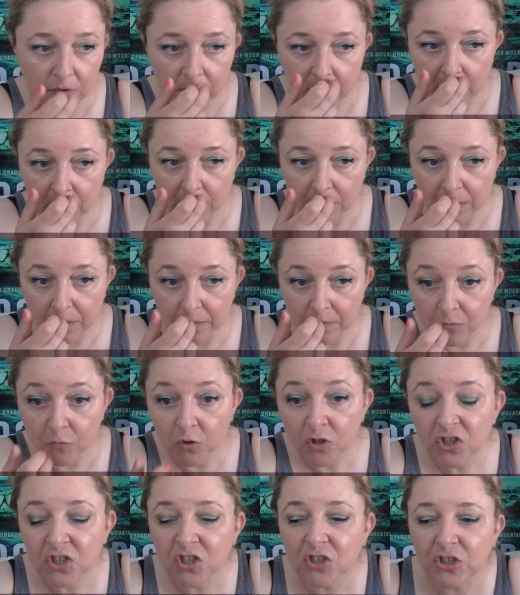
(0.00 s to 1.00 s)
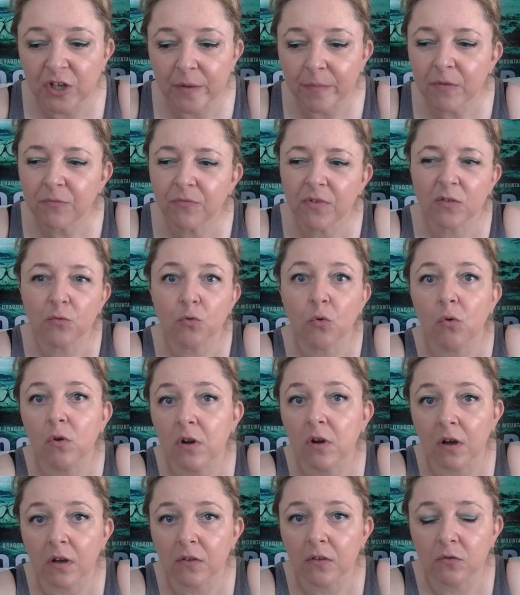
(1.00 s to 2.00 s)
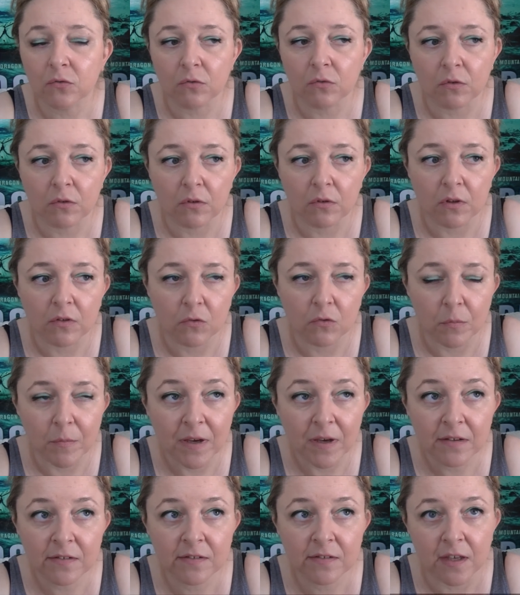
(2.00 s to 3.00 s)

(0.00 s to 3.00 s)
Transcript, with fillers: Euh, moi, j'ai jamais fait trop cas à cette, marque.